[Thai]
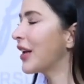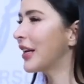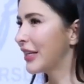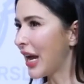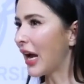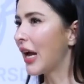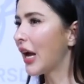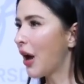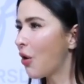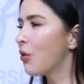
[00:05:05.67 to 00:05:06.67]
อยากให้
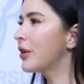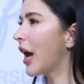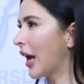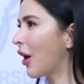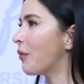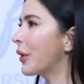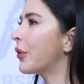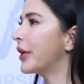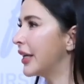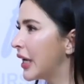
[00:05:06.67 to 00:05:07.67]
เขาอยากให้เขาเป็นค
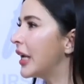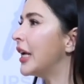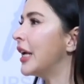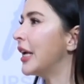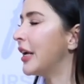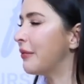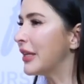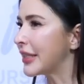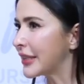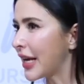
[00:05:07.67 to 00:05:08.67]
นดี มี
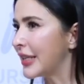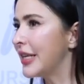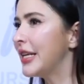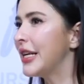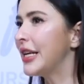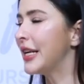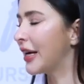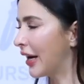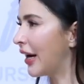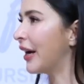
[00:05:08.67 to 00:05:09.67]
จิตใจที่ดี
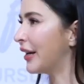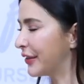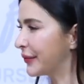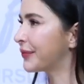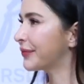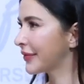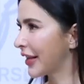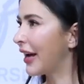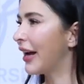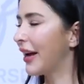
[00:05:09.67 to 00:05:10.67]
ค่ะค่ะ